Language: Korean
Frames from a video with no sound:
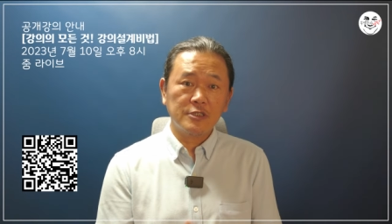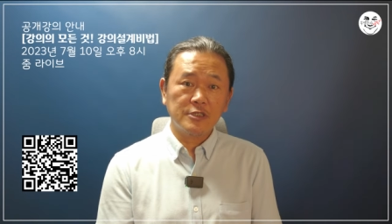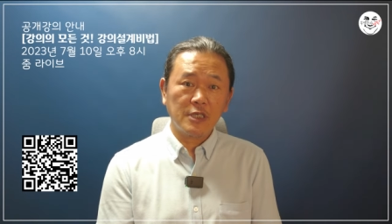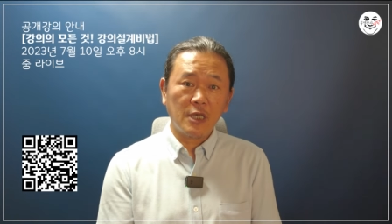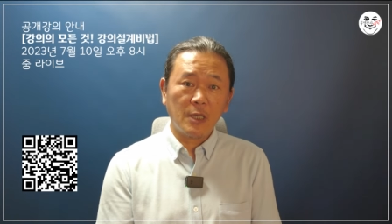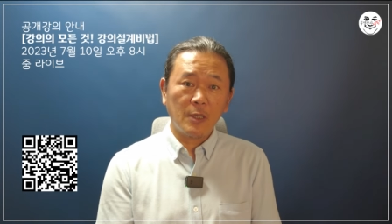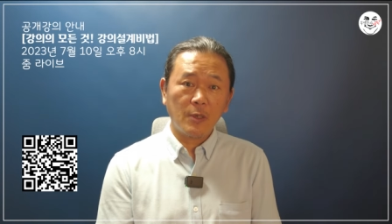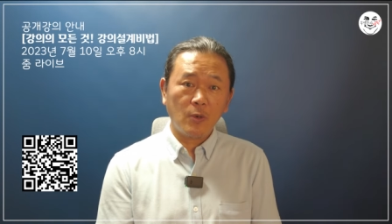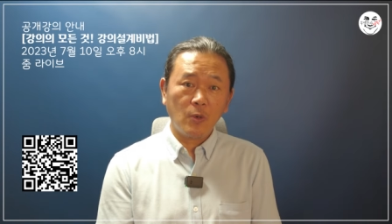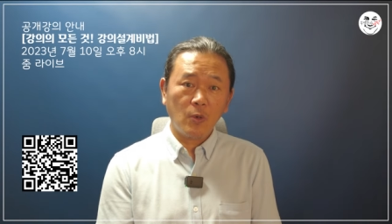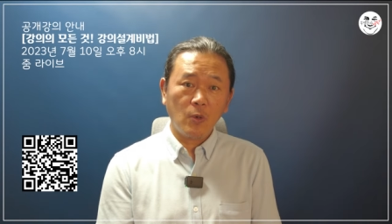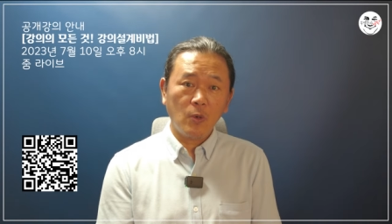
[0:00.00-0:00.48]

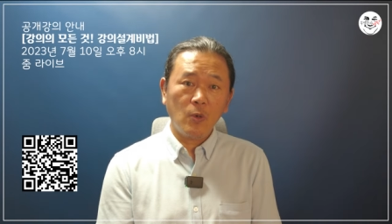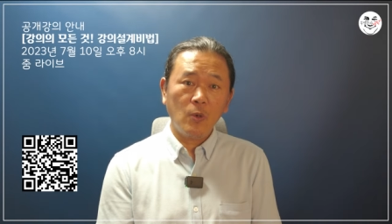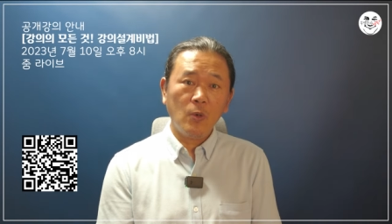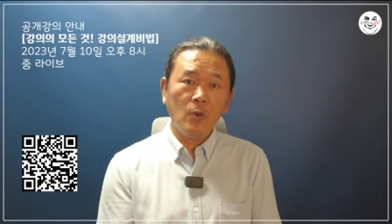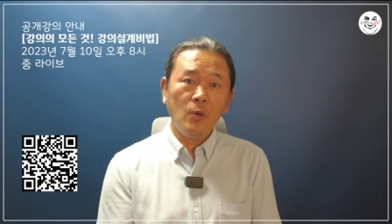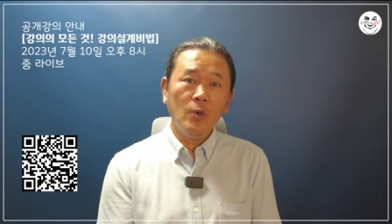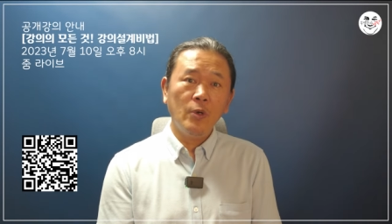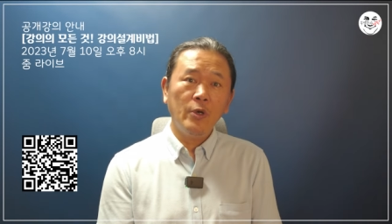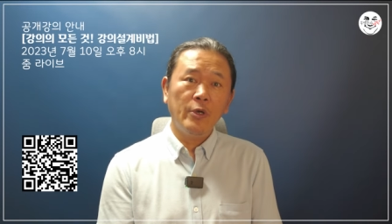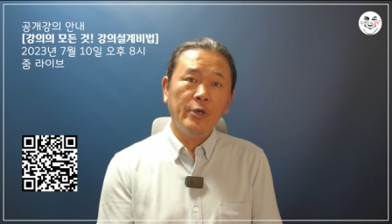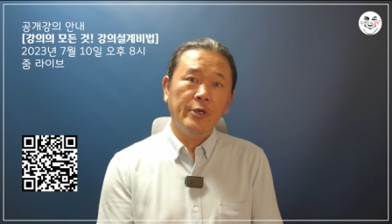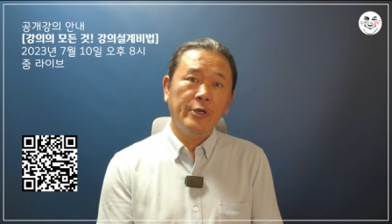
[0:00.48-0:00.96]

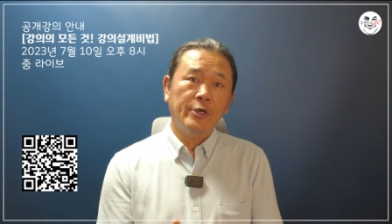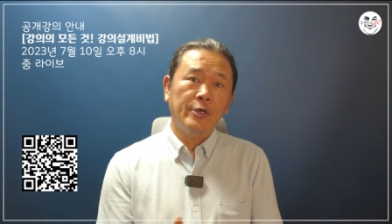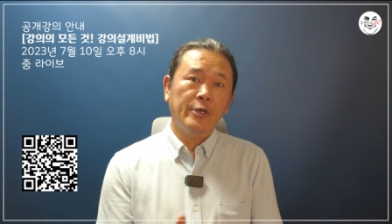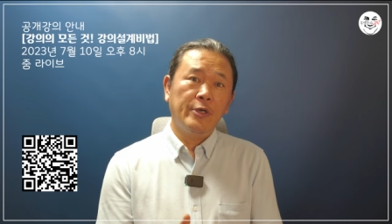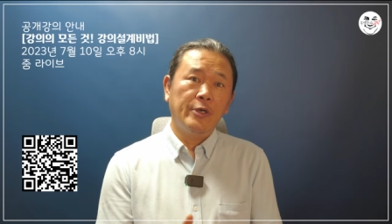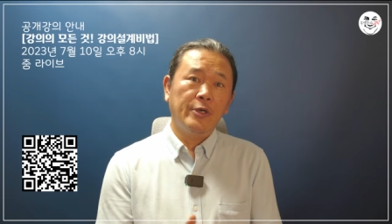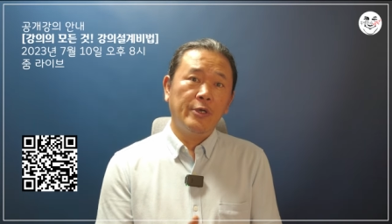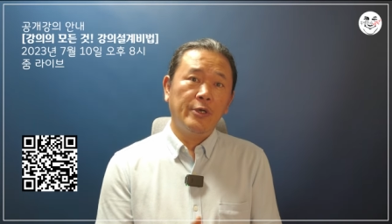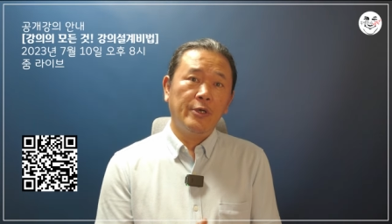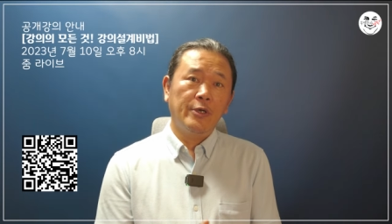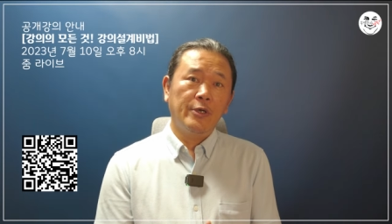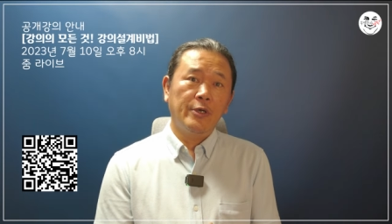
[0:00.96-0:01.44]
짜고
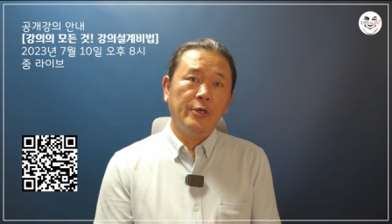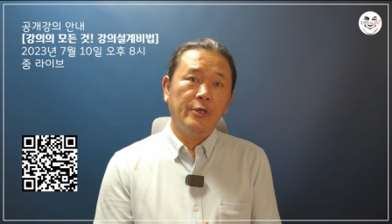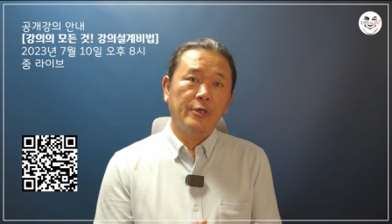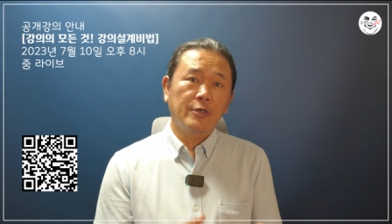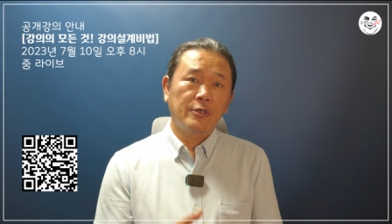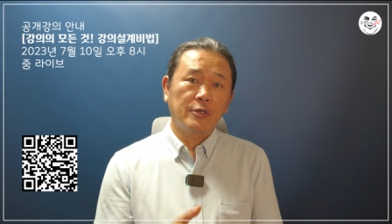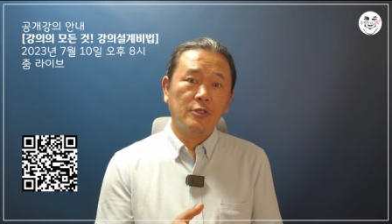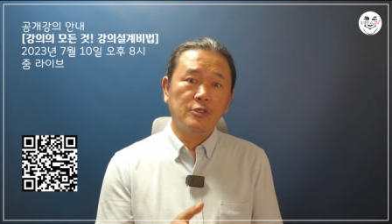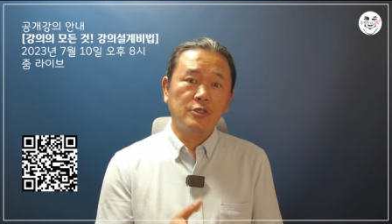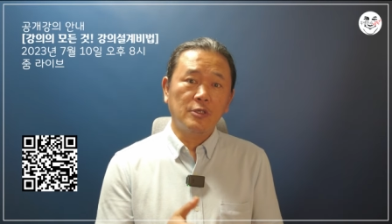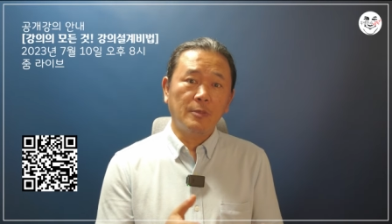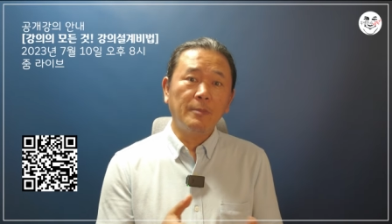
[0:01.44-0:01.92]

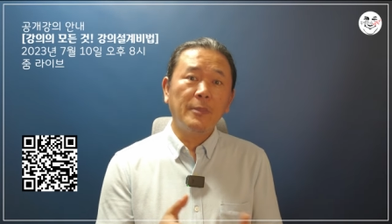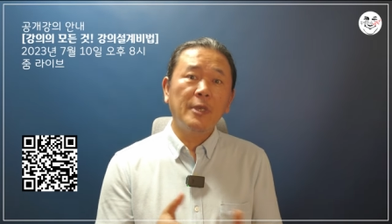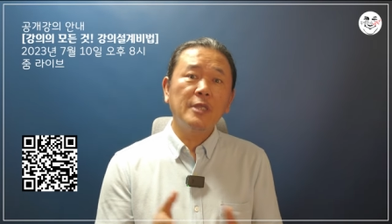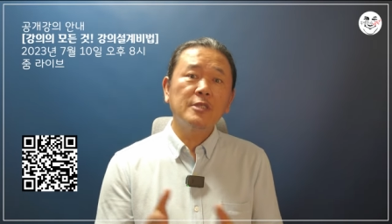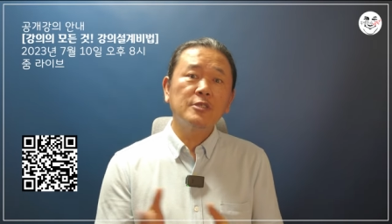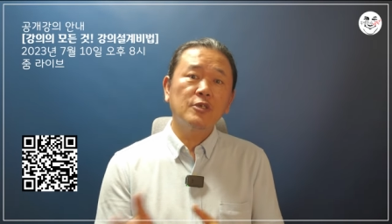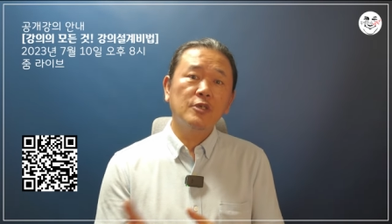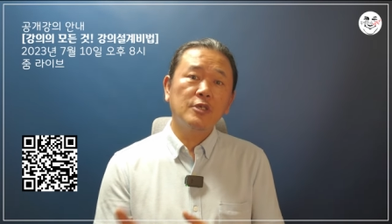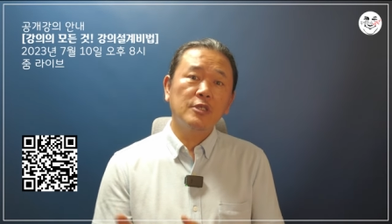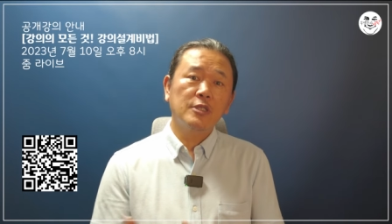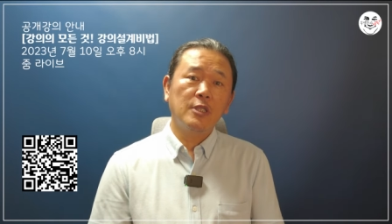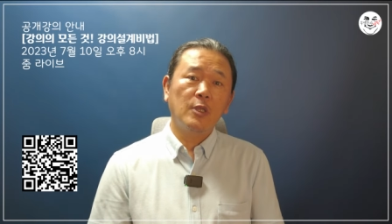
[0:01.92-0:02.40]
그런
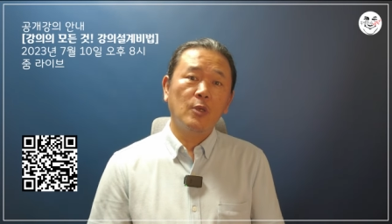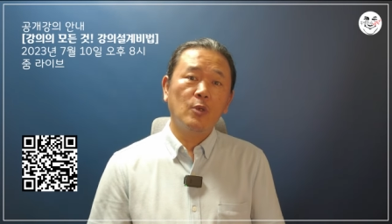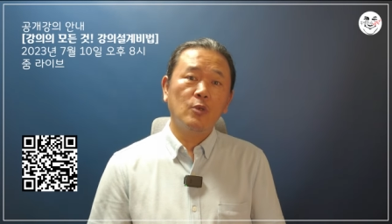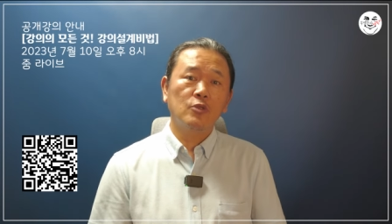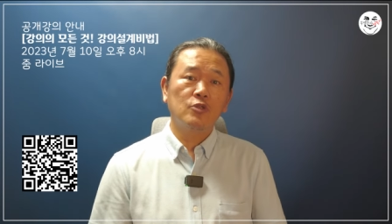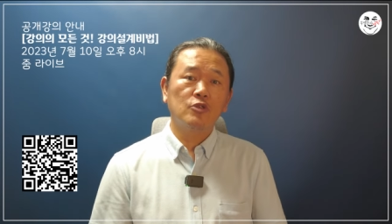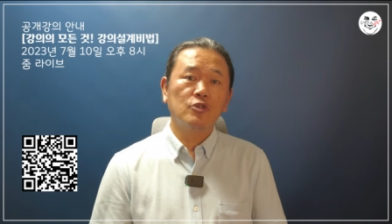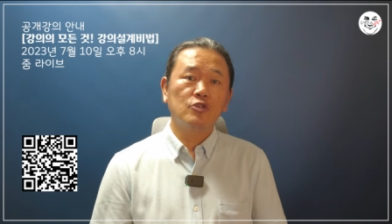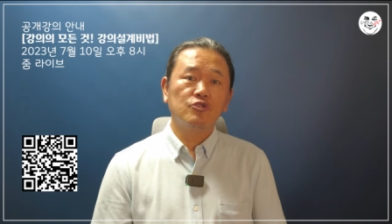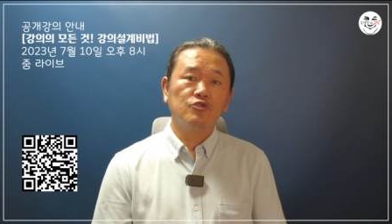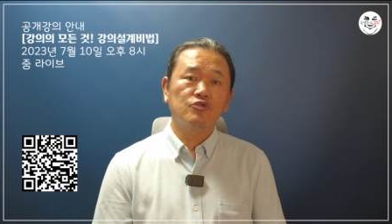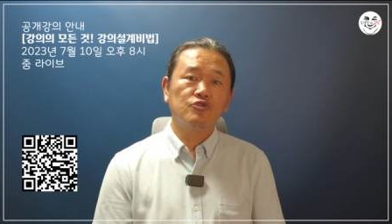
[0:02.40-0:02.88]
전반적인
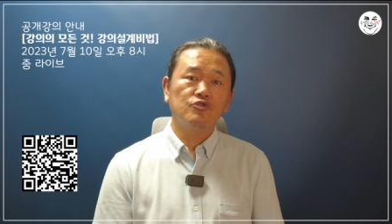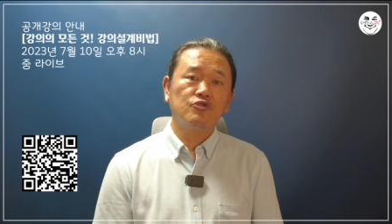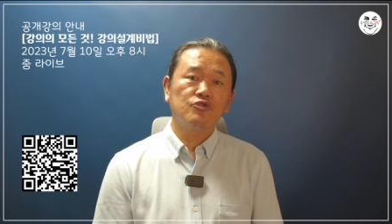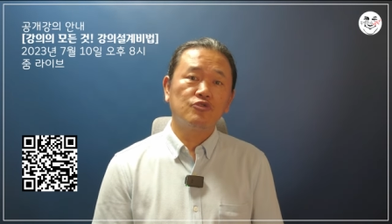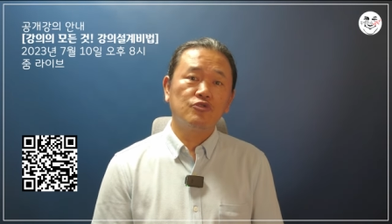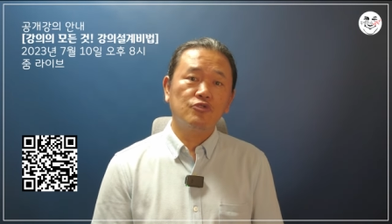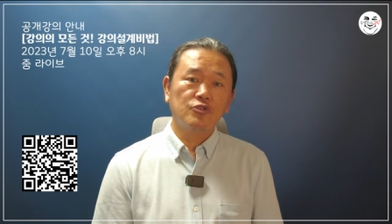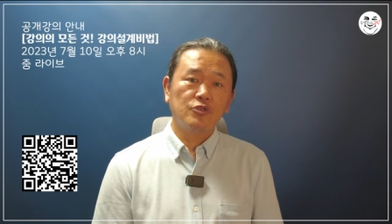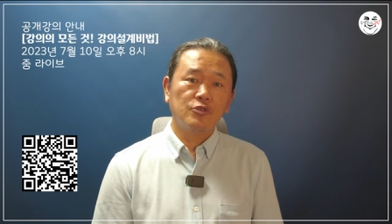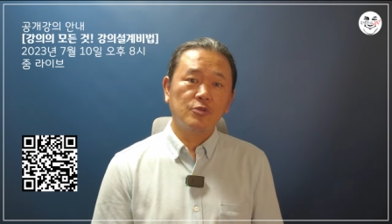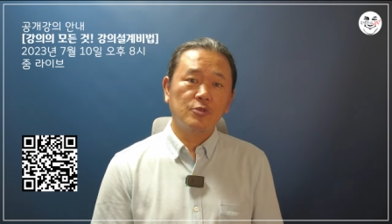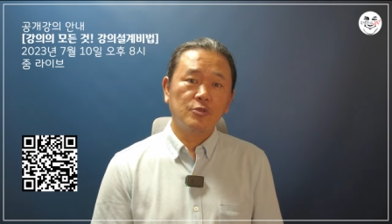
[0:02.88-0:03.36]
내용들을
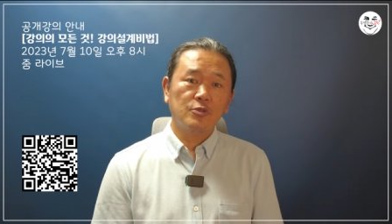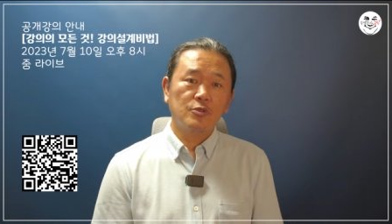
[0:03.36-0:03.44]
쭉